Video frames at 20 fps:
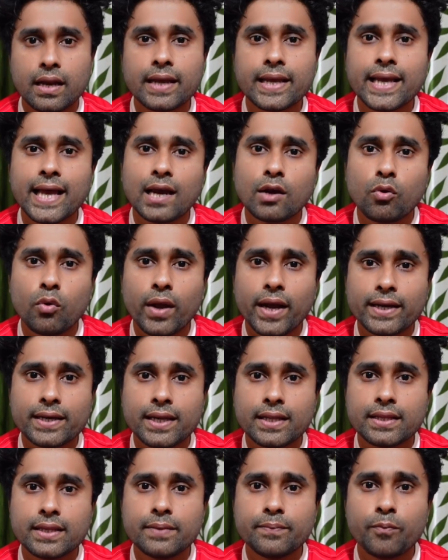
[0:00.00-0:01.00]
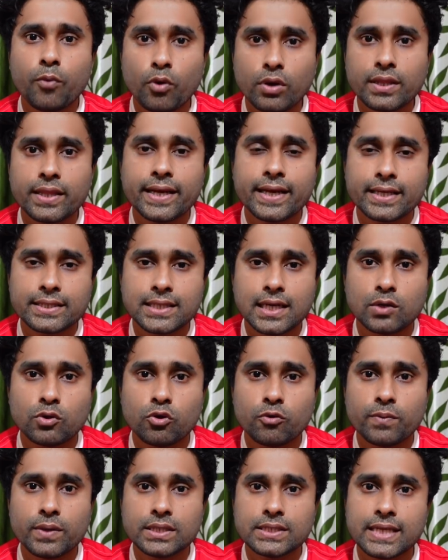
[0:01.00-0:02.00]
নাকি আর কয়েকটা দিন পরে থেকে চালু
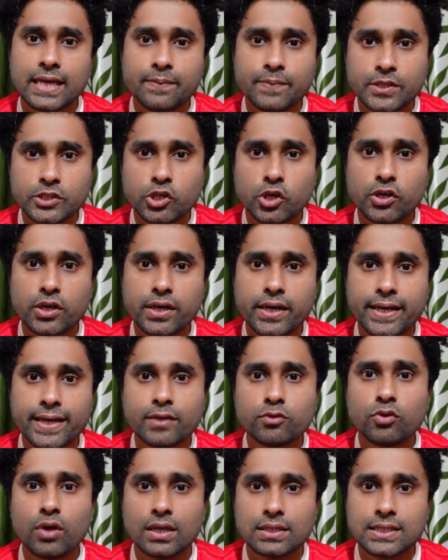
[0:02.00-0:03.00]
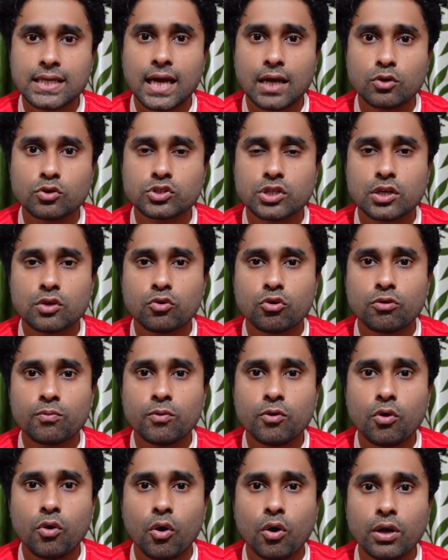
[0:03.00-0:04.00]
হবে সেই বিষয়টা নিয়ে কিন্তু আজকে আলোচনা করব
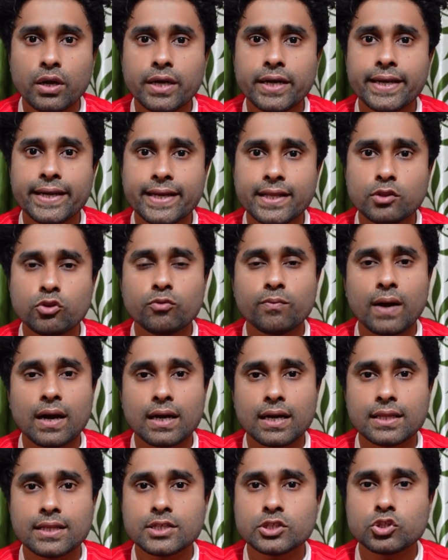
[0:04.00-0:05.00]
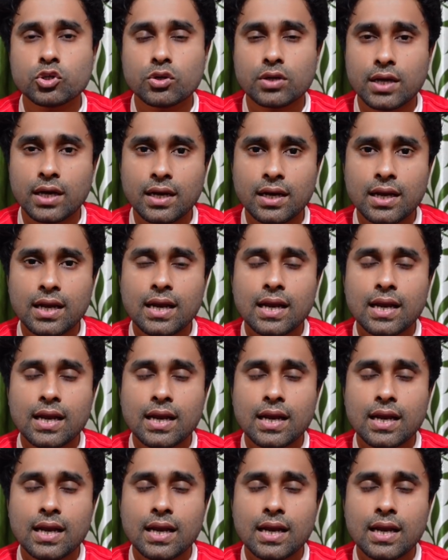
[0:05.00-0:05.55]
অলরেডি কিন্তু বাংলাদেশ সরকার